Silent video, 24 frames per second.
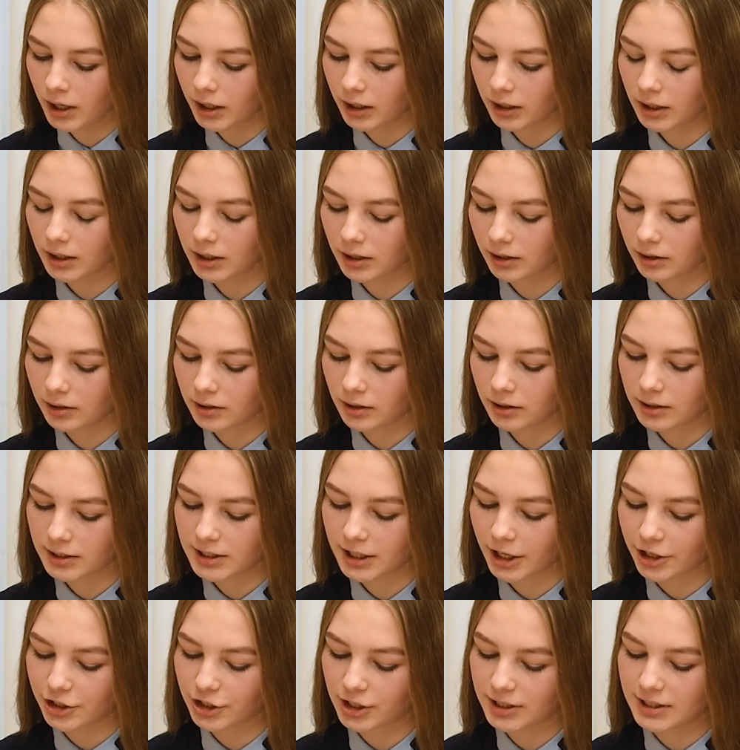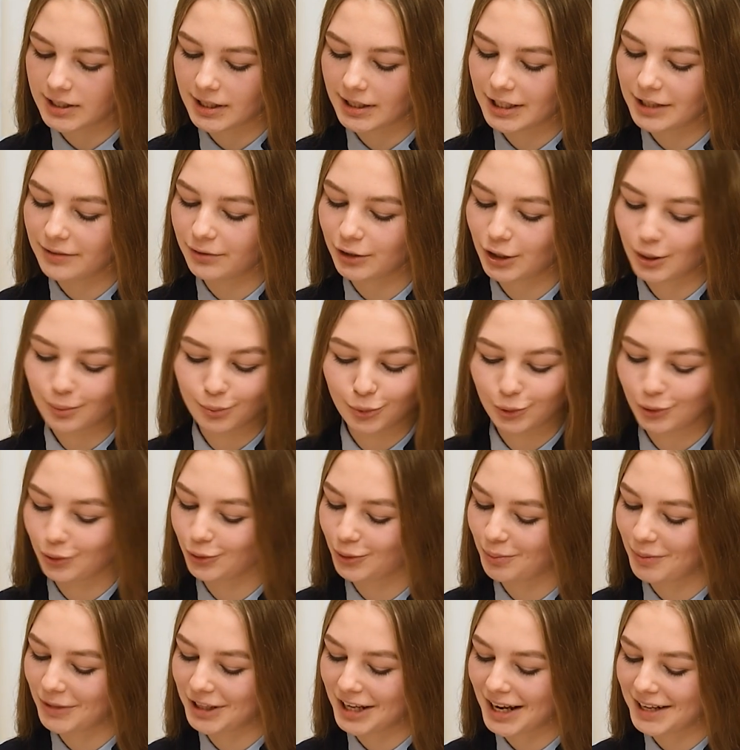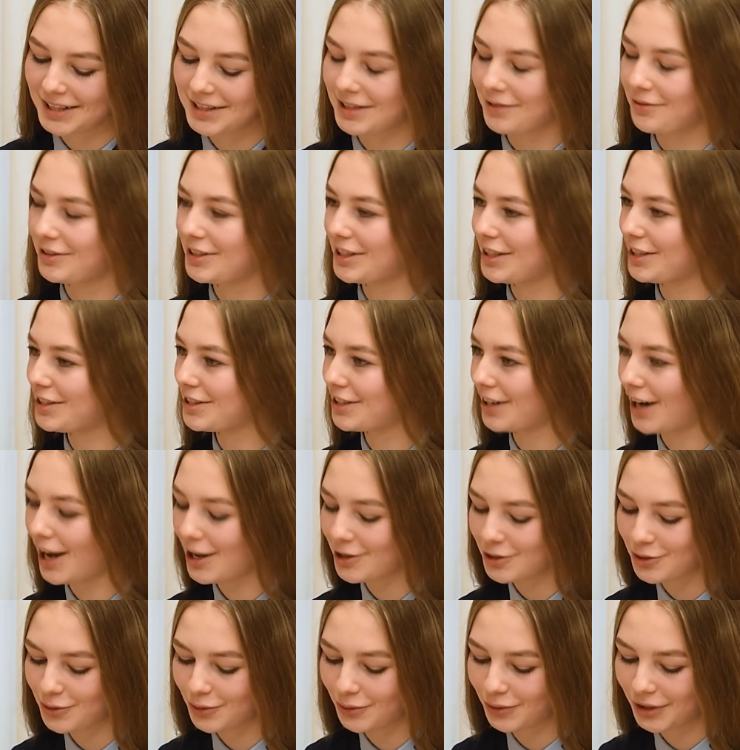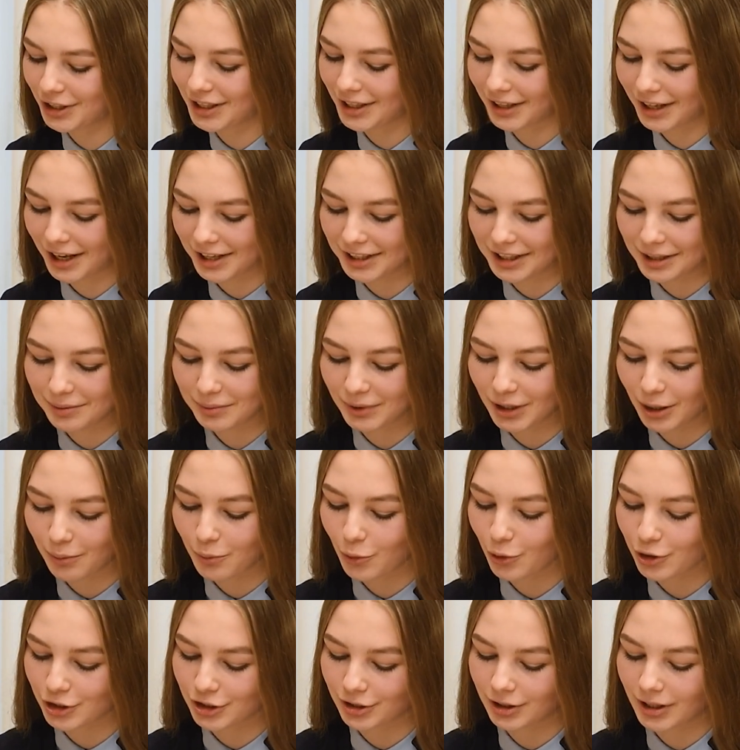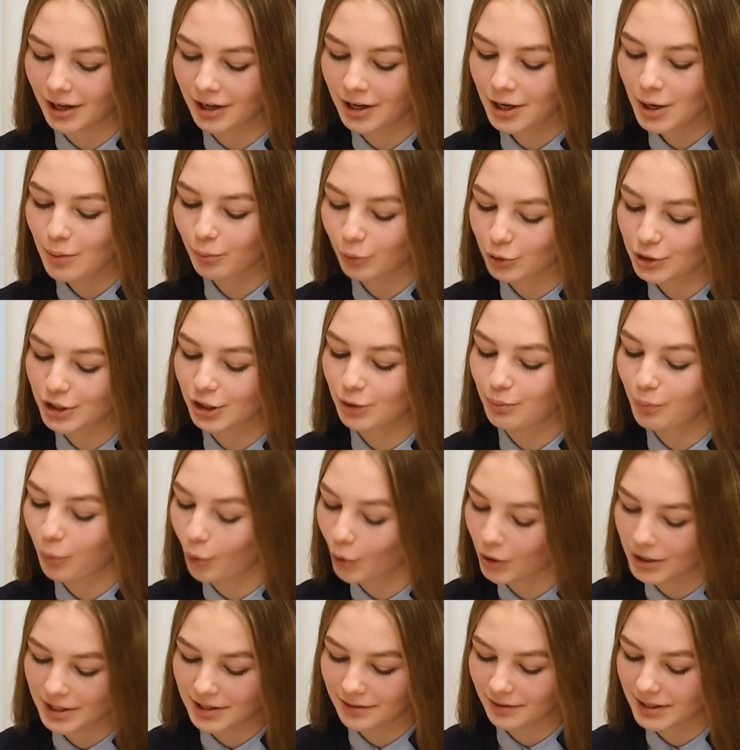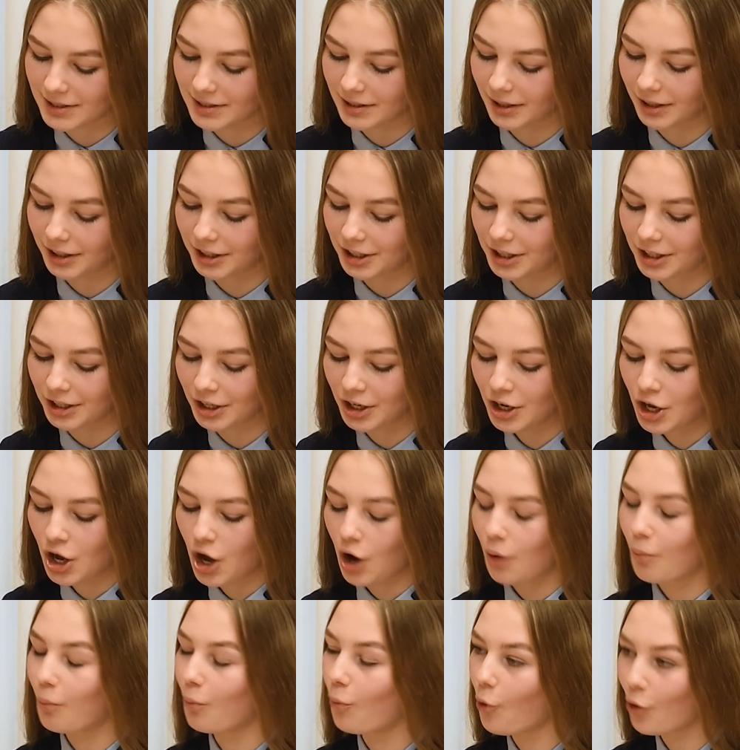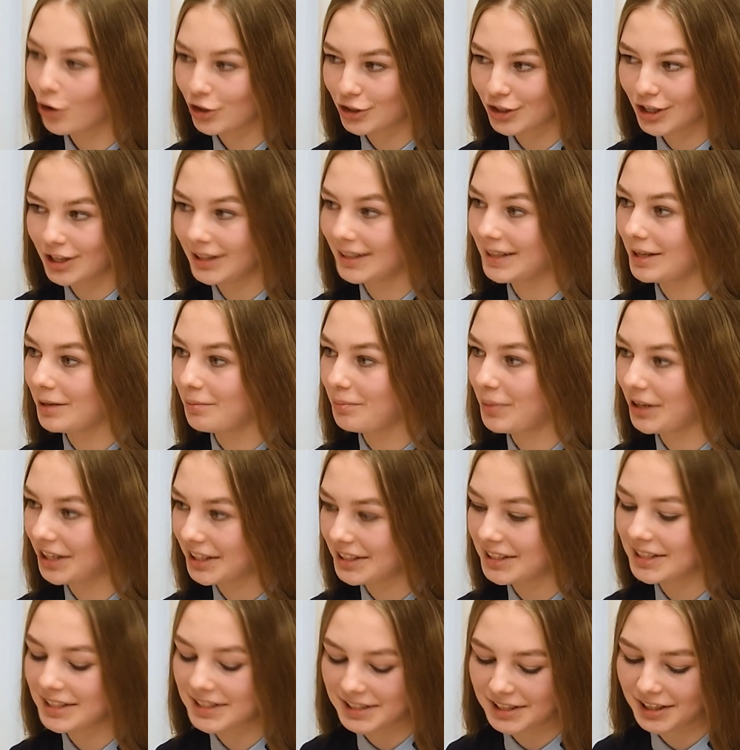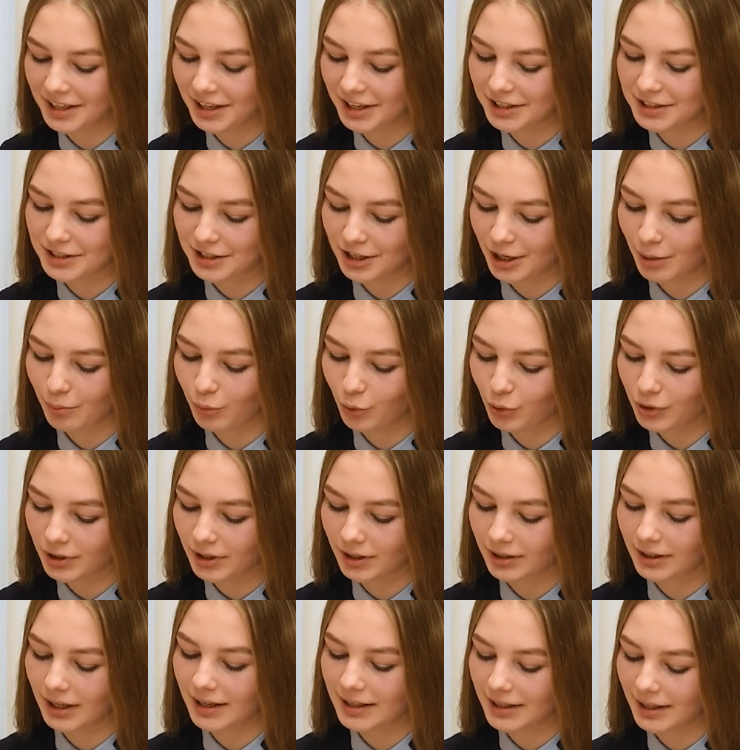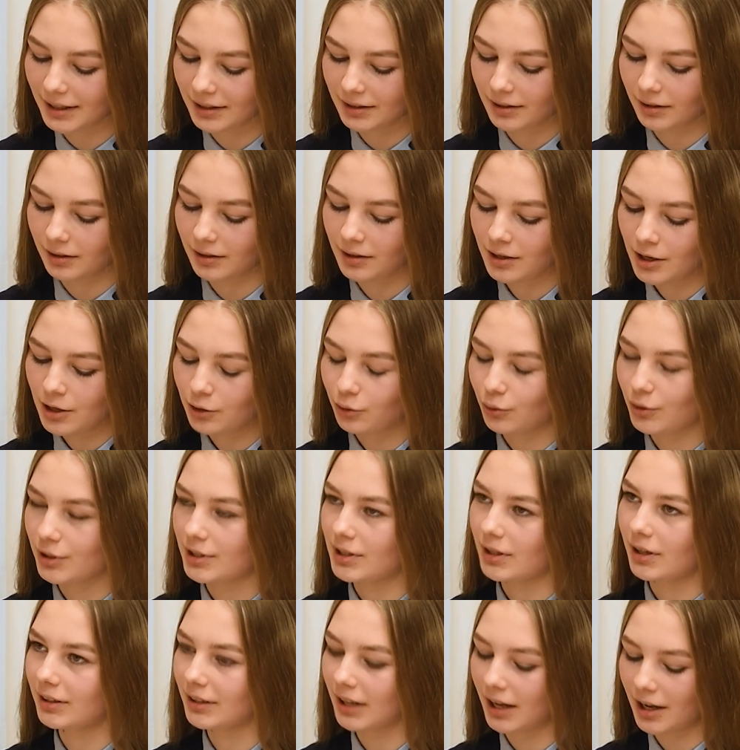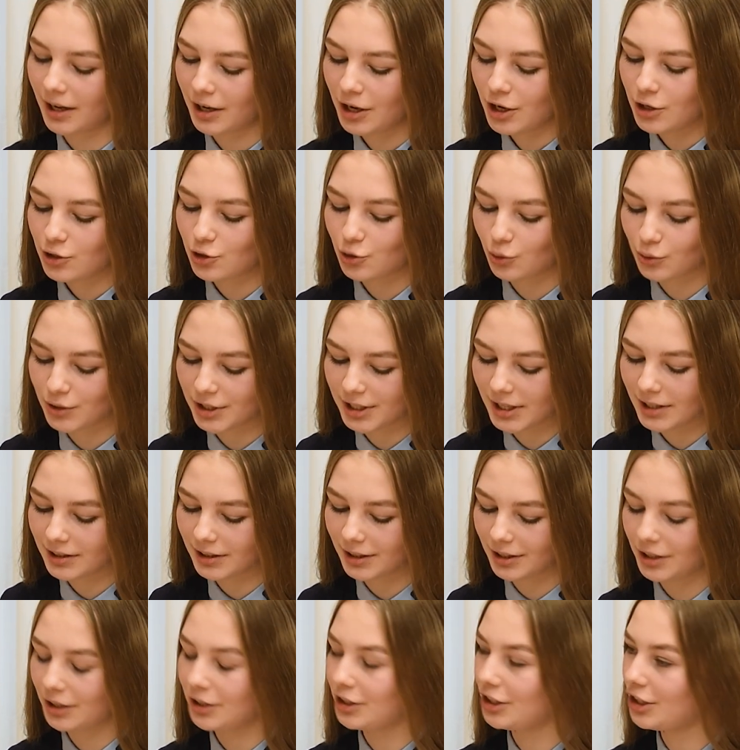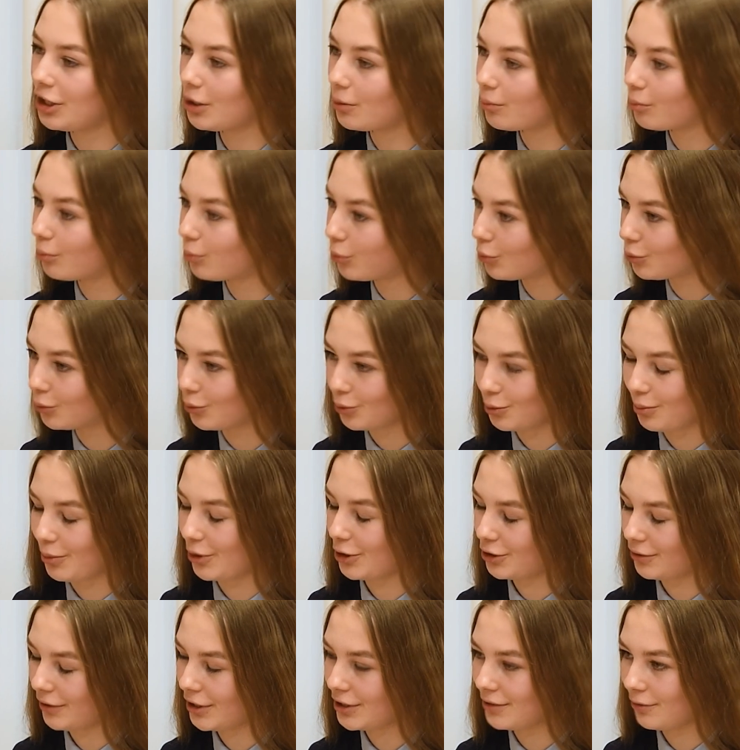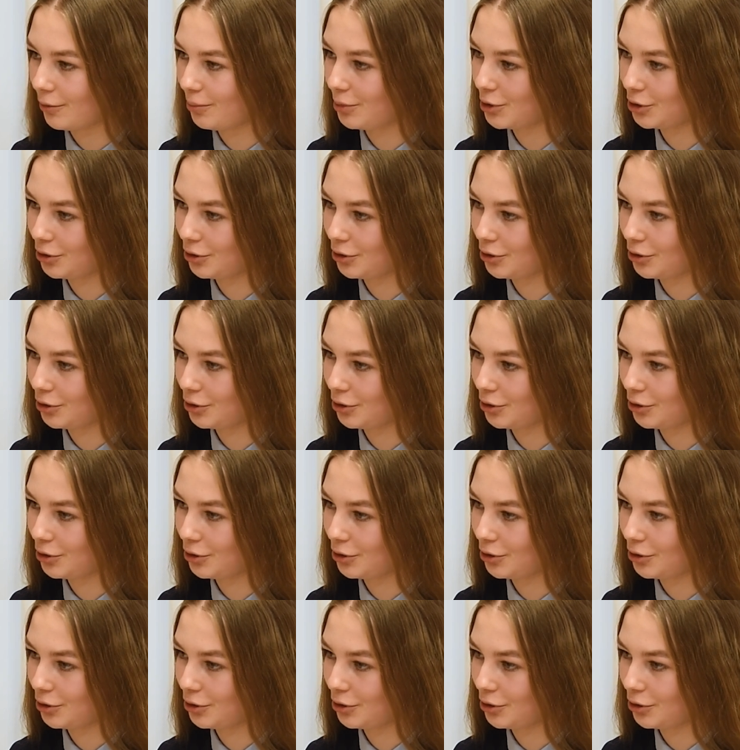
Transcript: И скажите, лифты будут меняться все сразу или каким-то можно будет пользоваться? И можно ли перенести эти работы на лето? То есть, когда студенты не будут проживать в